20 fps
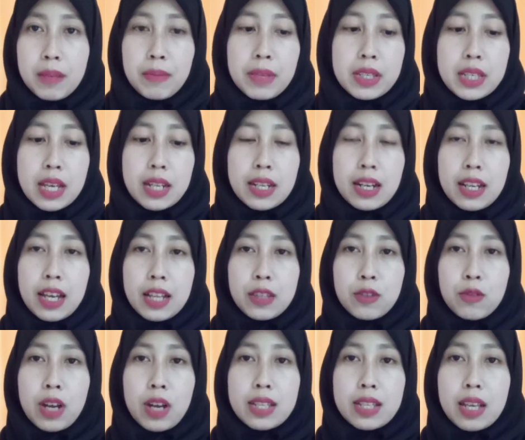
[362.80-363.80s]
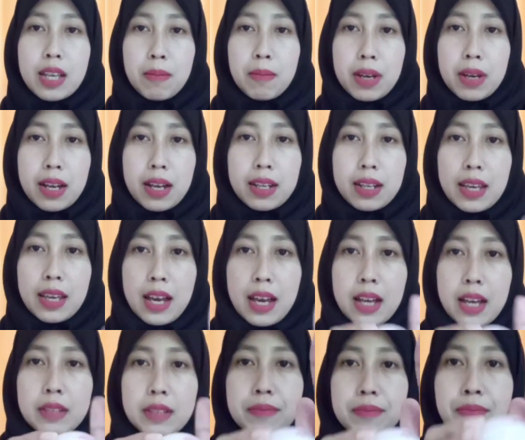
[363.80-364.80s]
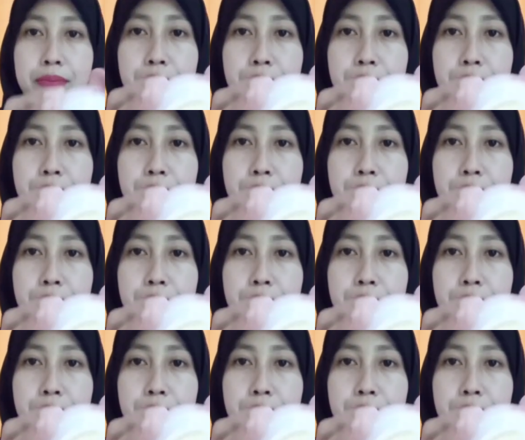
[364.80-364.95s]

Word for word: bisa dilihat juga sama kalian